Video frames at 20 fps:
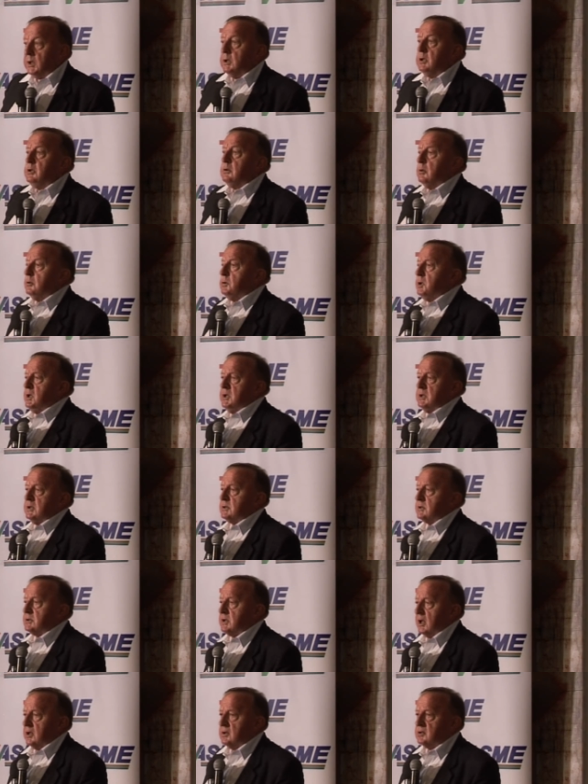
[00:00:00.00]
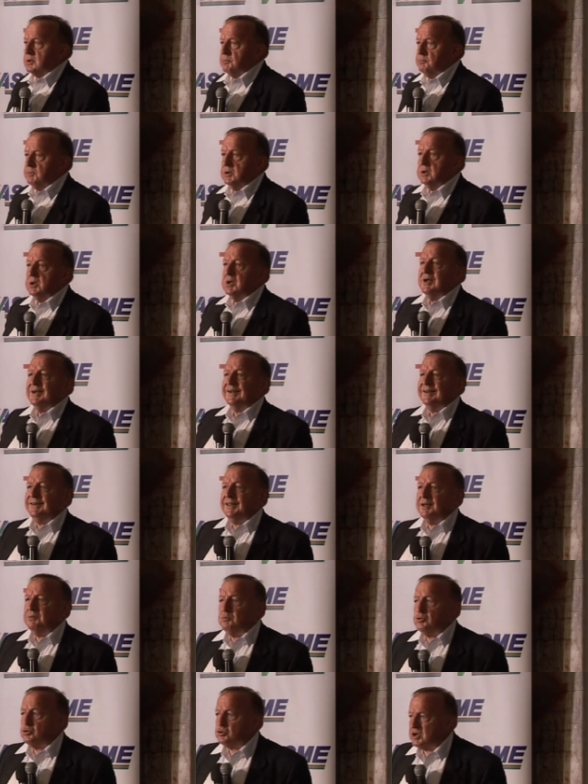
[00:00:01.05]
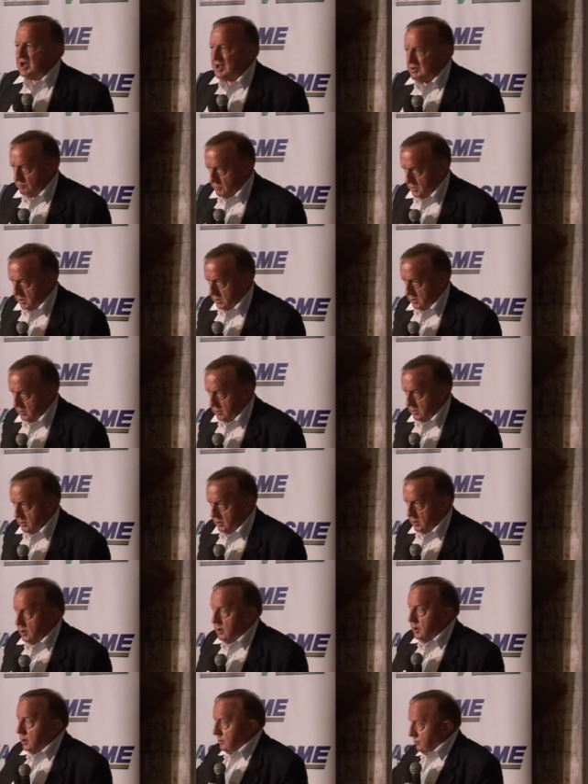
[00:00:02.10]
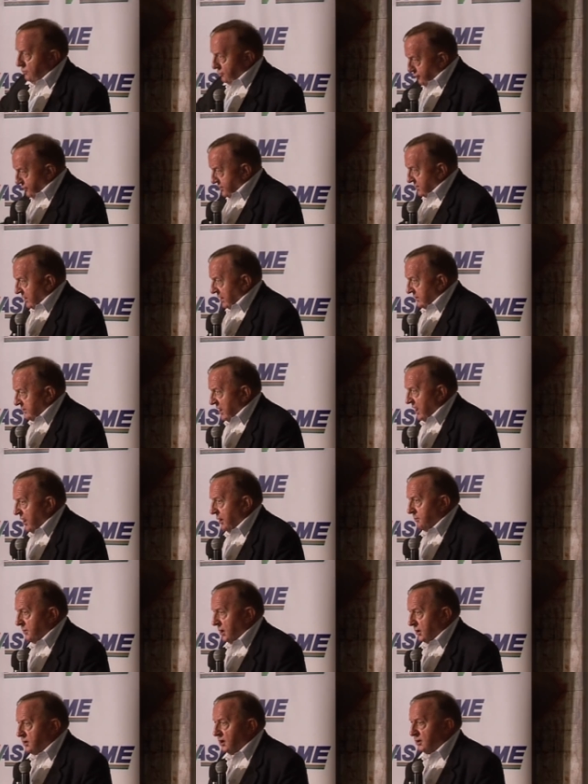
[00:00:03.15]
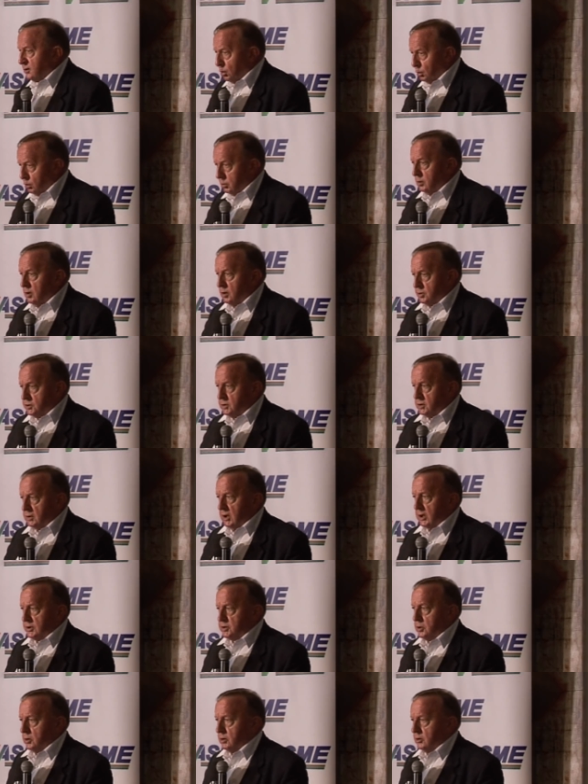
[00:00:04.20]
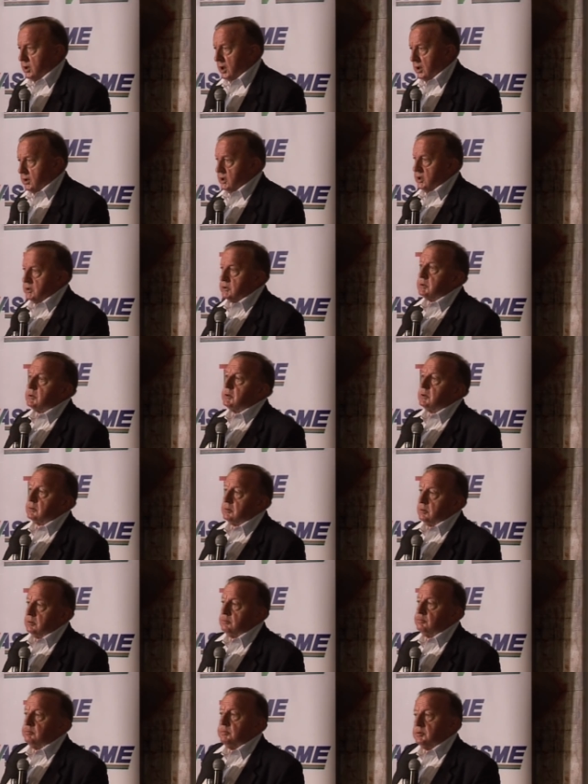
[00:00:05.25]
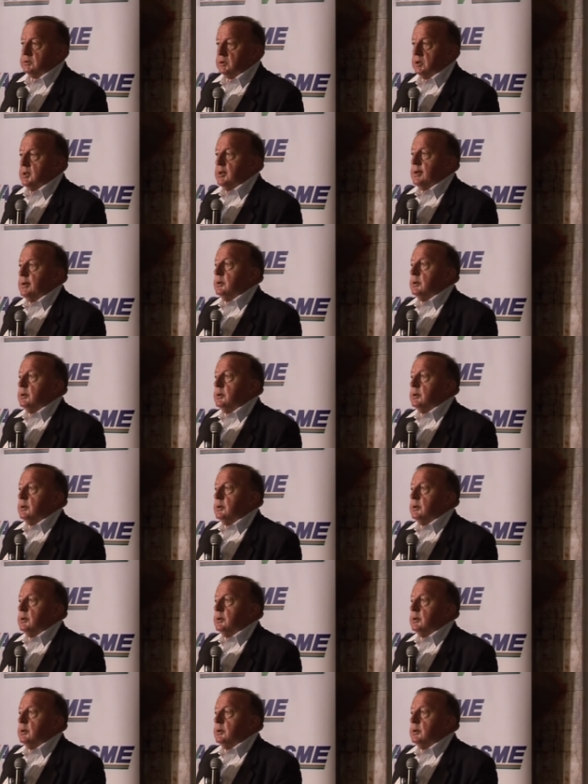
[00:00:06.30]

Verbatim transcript: I to nie jest tak, że my nie możemy tu wskazałem na te trudności, dlaczego tak jest i to y,